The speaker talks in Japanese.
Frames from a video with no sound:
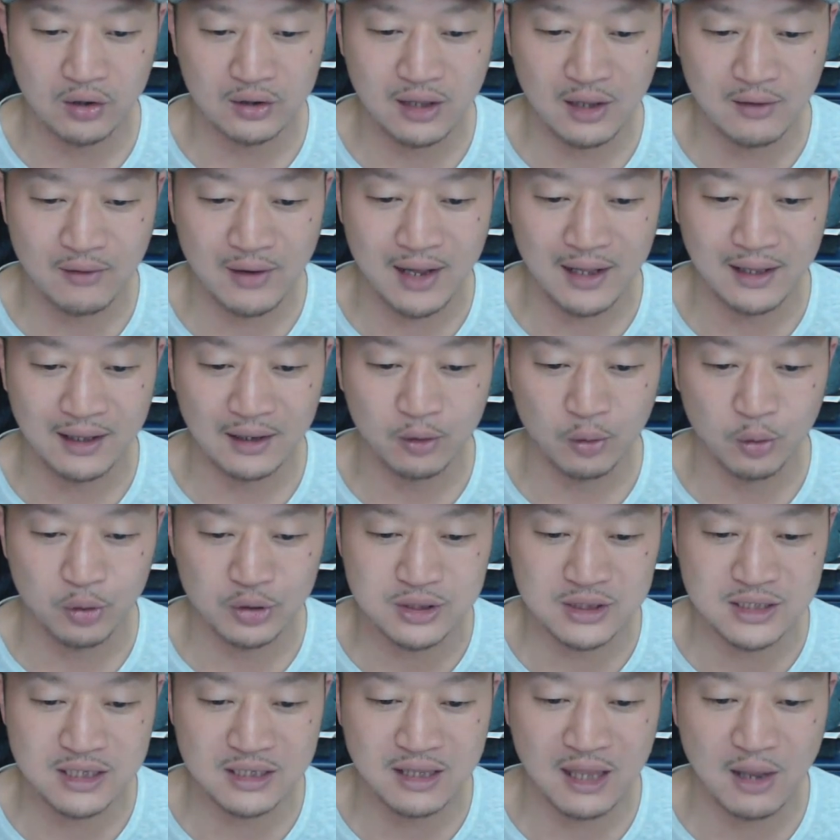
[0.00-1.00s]
手は
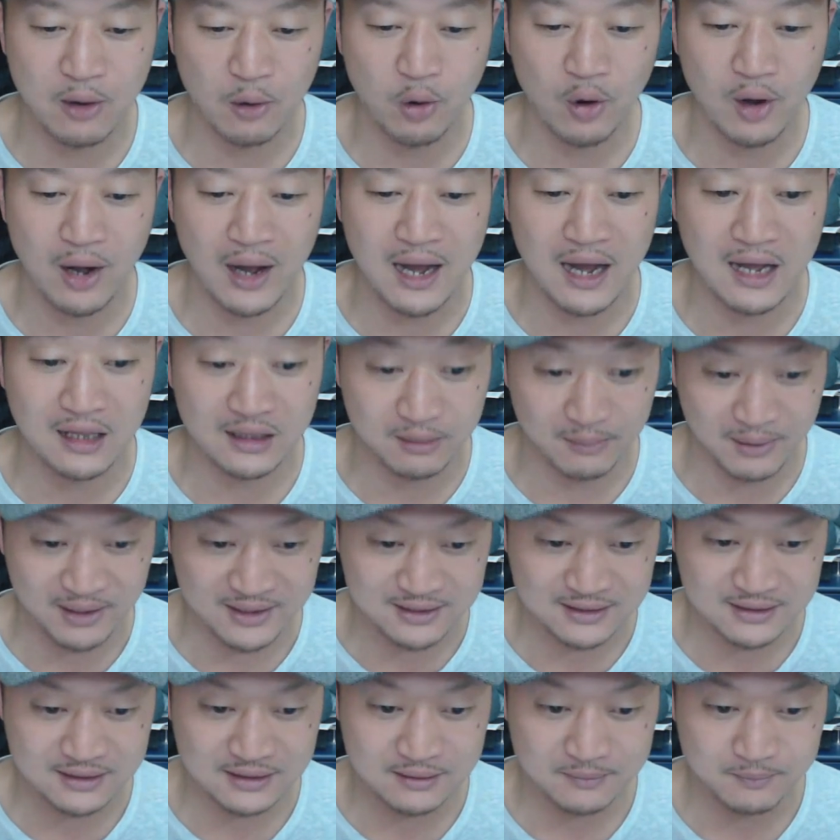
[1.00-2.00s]
腰に手を当て
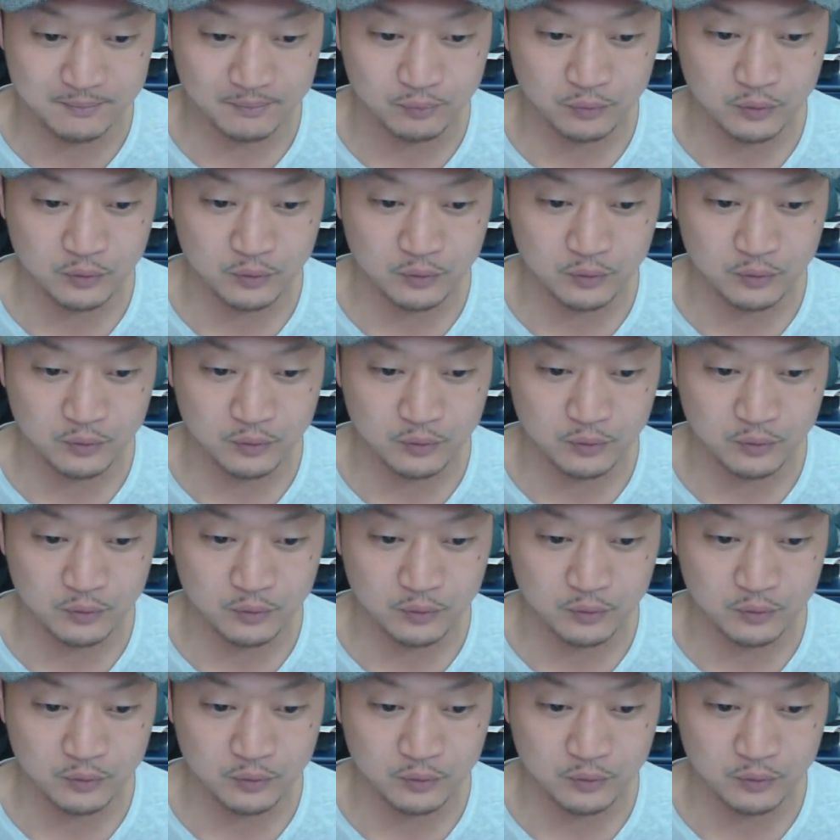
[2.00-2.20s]
ます。